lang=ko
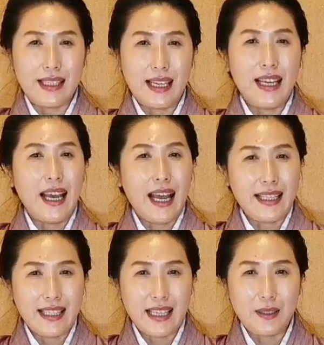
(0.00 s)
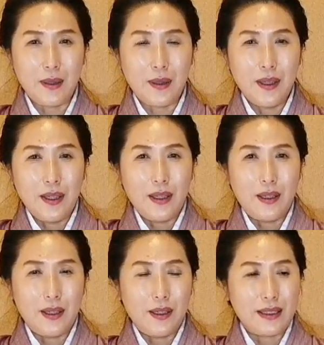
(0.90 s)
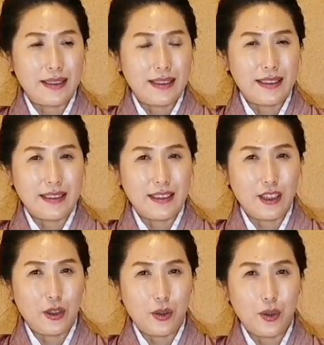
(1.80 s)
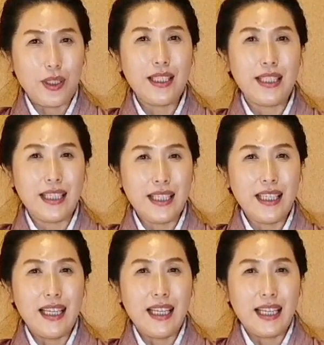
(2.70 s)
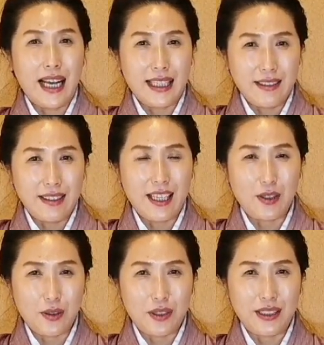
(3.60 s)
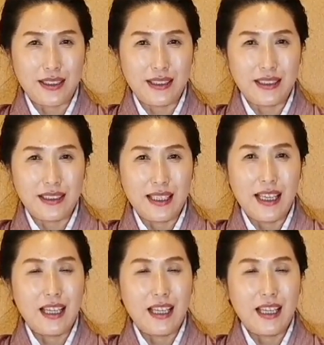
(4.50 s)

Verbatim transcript: 이제 앉아서 어, 그 주인이 가져다 주는